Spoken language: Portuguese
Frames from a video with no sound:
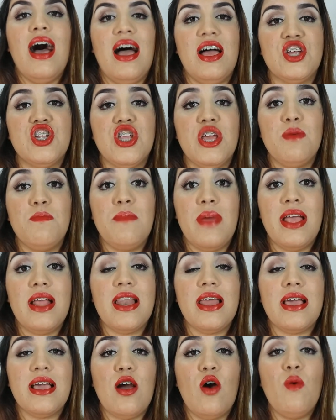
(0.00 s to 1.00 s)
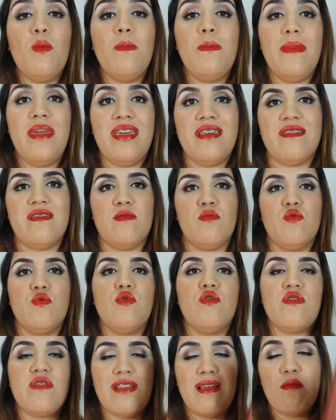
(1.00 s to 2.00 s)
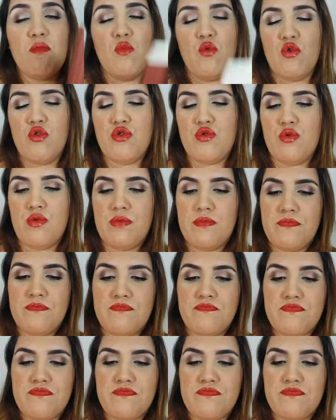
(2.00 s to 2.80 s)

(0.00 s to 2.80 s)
Achei bem legal mesmo, gostei muito.